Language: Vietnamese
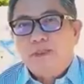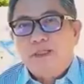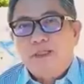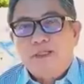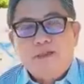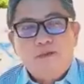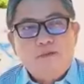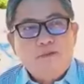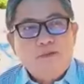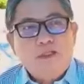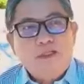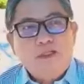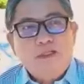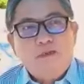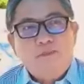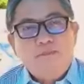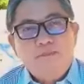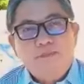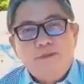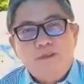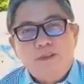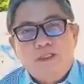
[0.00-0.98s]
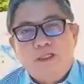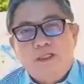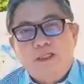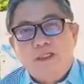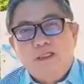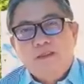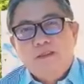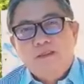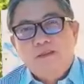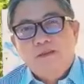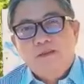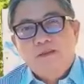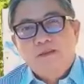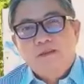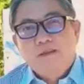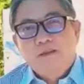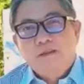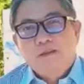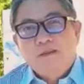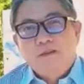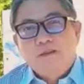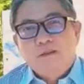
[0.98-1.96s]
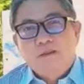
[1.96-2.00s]
tại núi Thiên Long Sơn
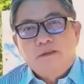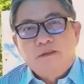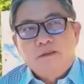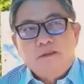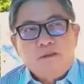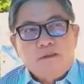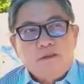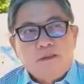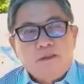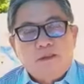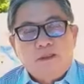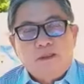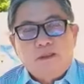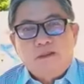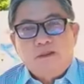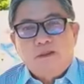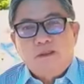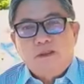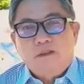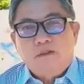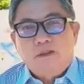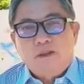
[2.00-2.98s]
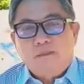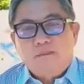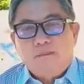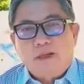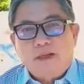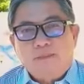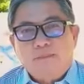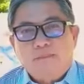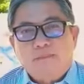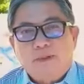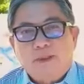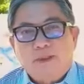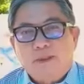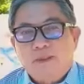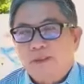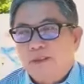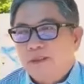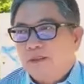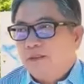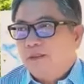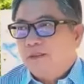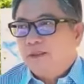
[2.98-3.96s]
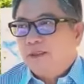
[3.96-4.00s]
có khoảng bảy mấy
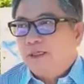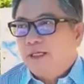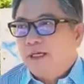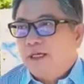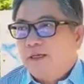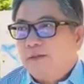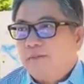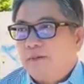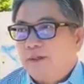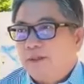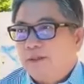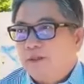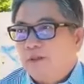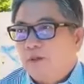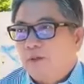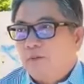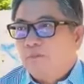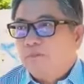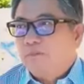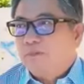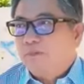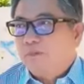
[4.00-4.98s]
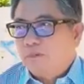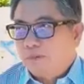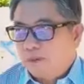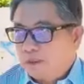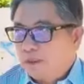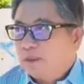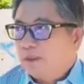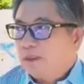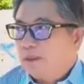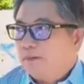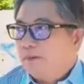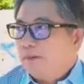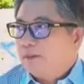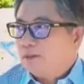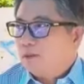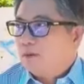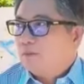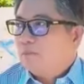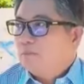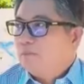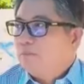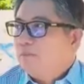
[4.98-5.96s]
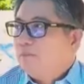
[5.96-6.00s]
người ngồi ở đây bảy chục ở đây bảy
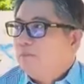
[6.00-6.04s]
chục